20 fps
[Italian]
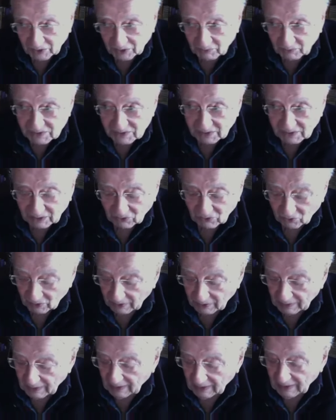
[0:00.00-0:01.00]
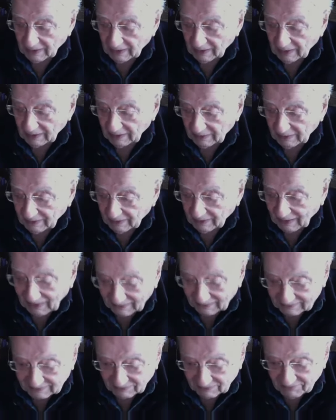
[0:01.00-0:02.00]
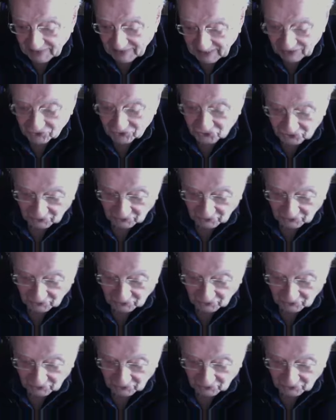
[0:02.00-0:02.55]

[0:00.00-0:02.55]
questa cosa. Altri viaggi,